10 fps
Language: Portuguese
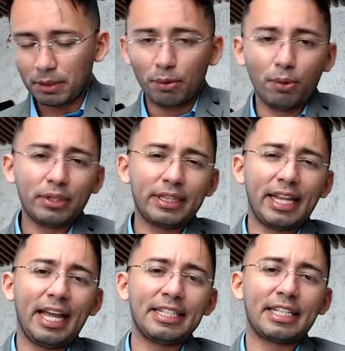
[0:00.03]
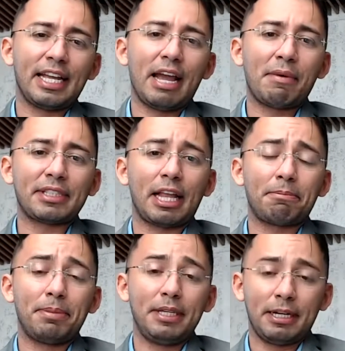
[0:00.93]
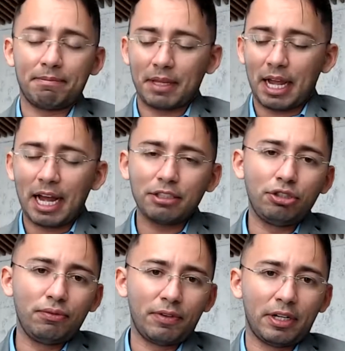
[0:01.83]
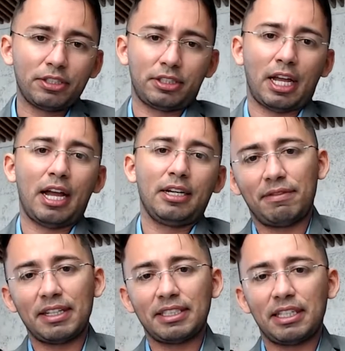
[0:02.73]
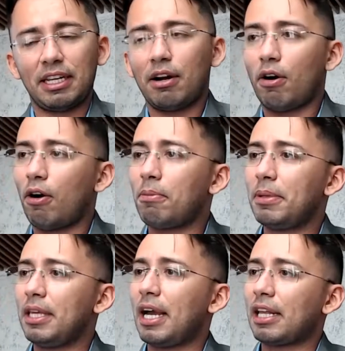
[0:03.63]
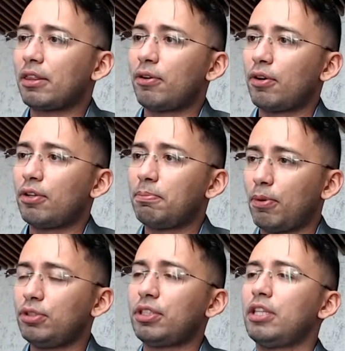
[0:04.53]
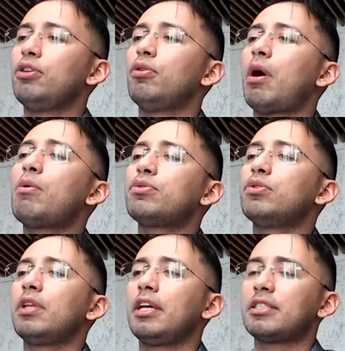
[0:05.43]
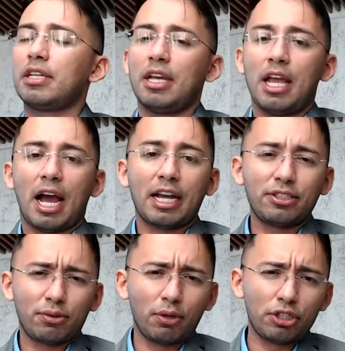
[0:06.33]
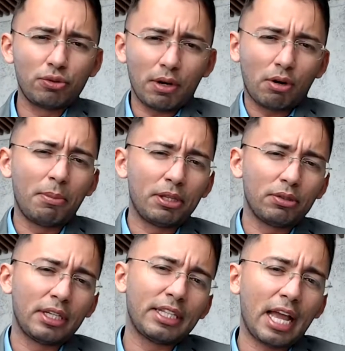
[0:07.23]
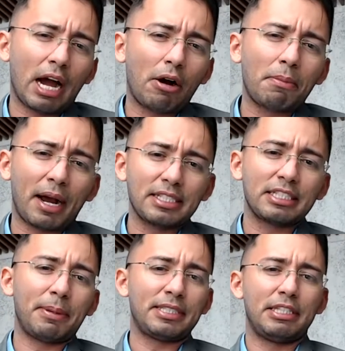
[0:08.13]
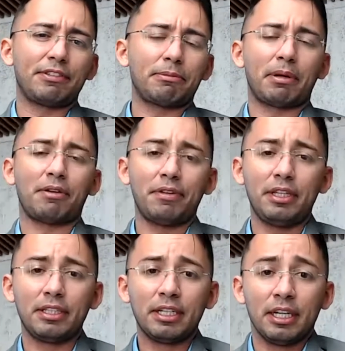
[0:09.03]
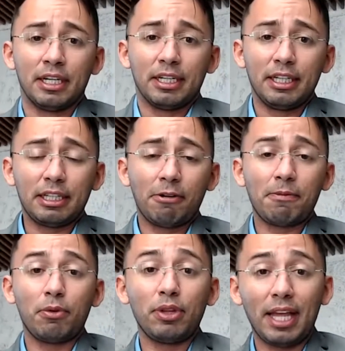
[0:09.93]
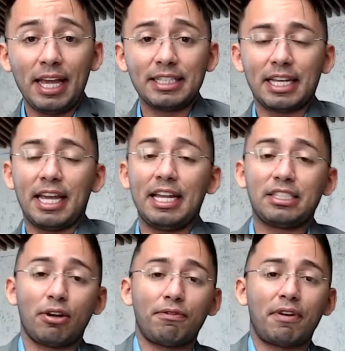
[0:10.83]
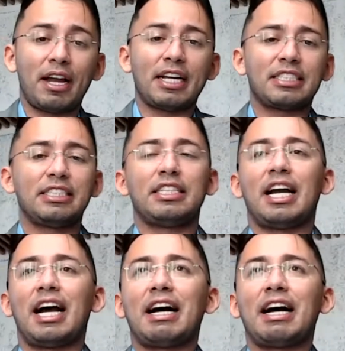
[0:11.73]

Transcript: O laser é uma terapia adjuvante, tá? Vai ser obrigatório posterior ao uso do laser a escolha de uma cobertura ideal mais específica para a ferida. Então, o laser ele só vai assim